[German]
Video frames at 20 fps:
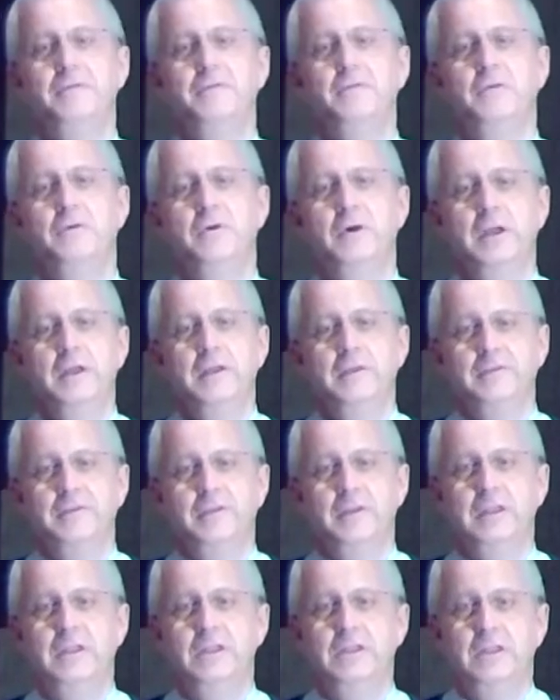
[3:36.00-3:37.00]
so
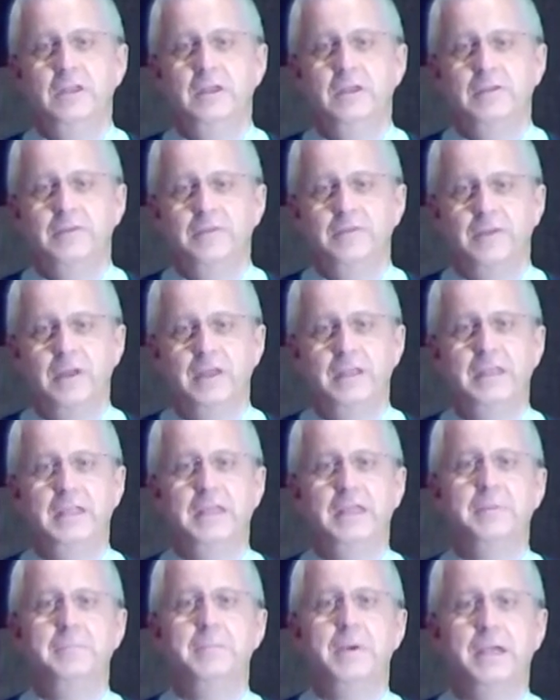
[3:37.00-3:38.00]
sich seine
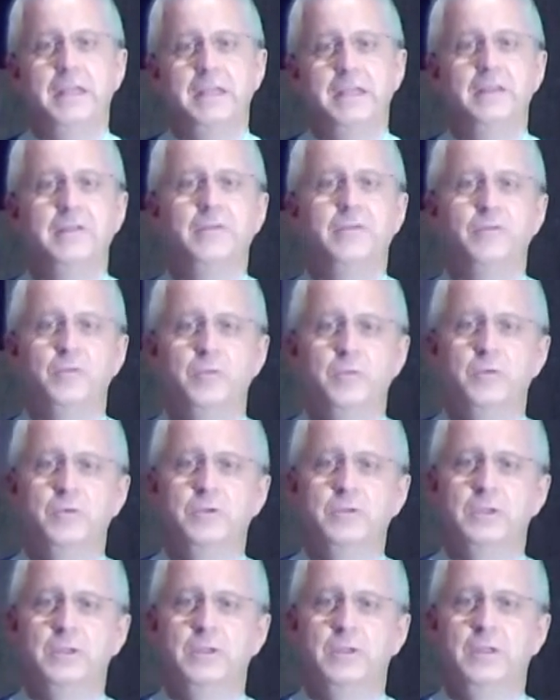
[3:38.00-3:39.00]
Gemeinde
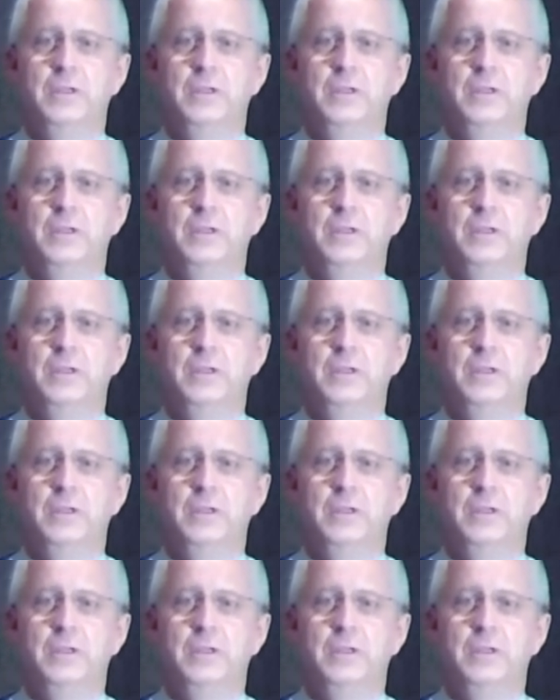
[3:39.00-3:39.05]
sucht.